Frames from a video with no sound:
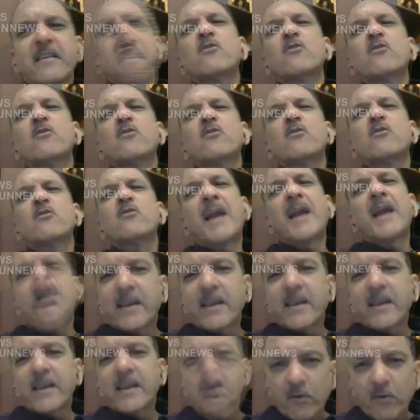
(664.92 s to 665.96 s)
நாளைக்கு
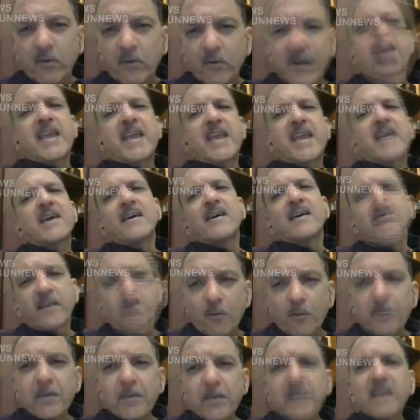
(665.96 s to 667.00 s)
ஒருவேளை
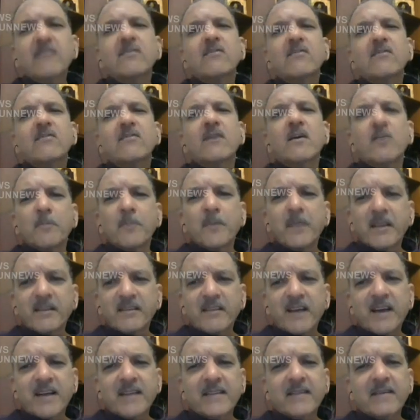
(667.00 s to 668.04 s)
திரு ஓபிஎஸ் ஆர்
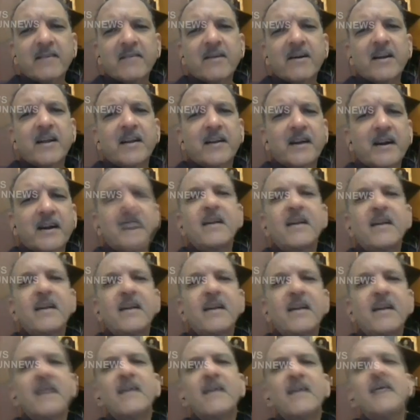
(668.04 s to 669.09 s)
ஓபிஎஸ் ஆதரவாளர்கள்
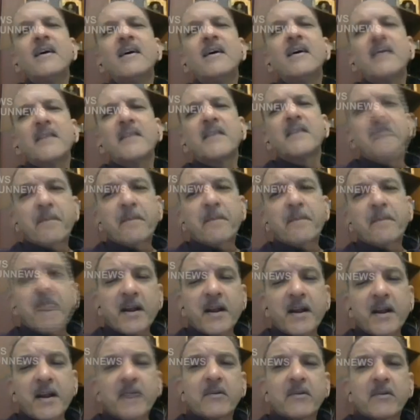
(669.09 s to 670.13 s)
திரு எடப்பாடி
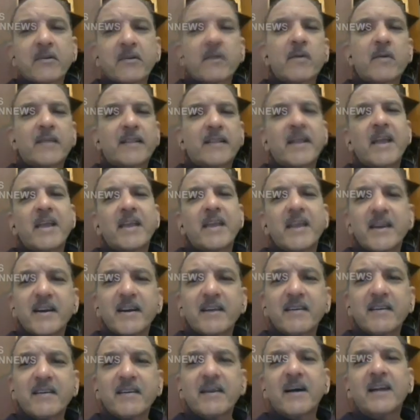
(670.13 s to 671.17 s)
அவர்களுடைய தலைமையை
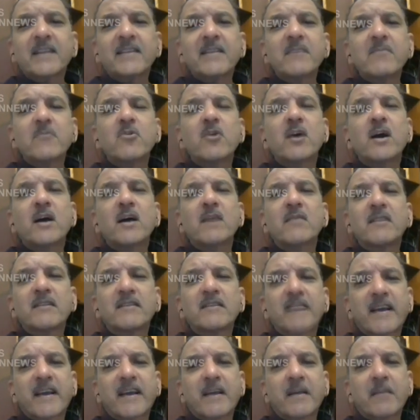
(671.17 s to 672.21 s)
ஏற்று
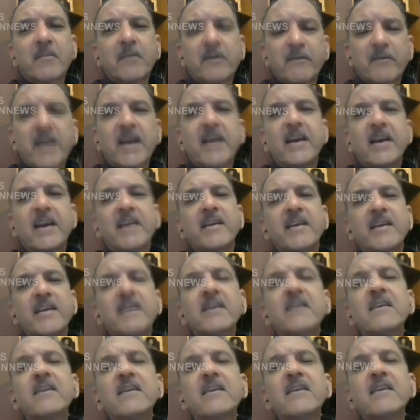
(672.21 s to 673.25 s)
அதிமுகவில் செயல்படுவேன்
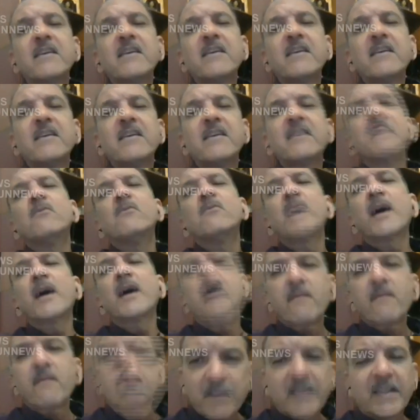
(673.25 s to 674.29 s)
என்று ஒரு
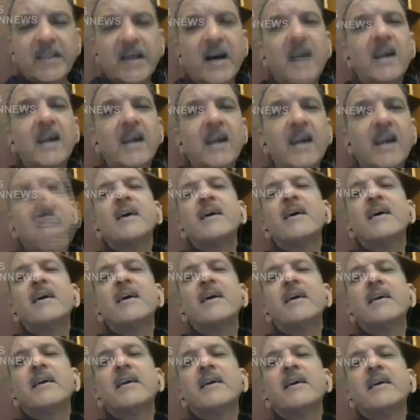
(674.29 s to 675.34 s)
அறிவிப்பு வந்தால்
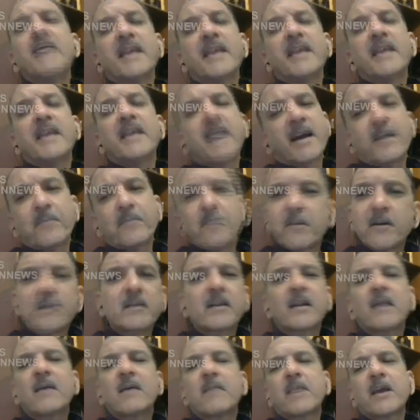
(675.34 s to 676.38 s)
ஏங்க திருப்பி
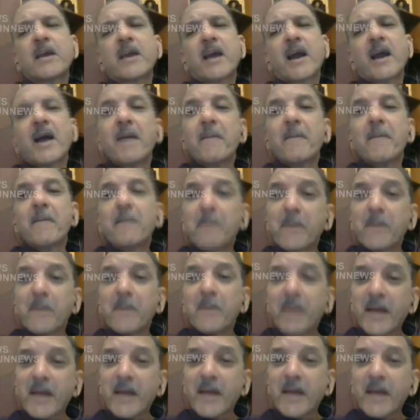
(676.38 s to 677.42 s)
எடுத்துக்கலாமே
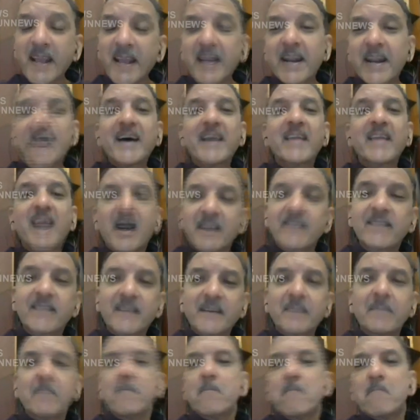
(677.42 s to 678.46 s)
அப்படிங்கிற அந்த
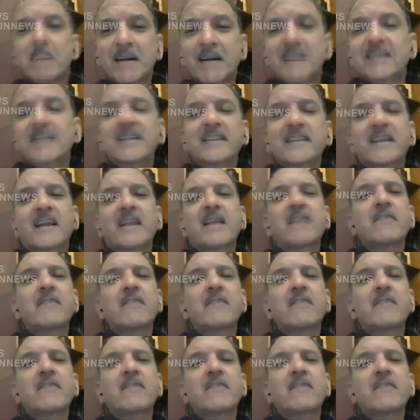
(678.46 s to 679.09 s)
அழுத்தம் மற்ற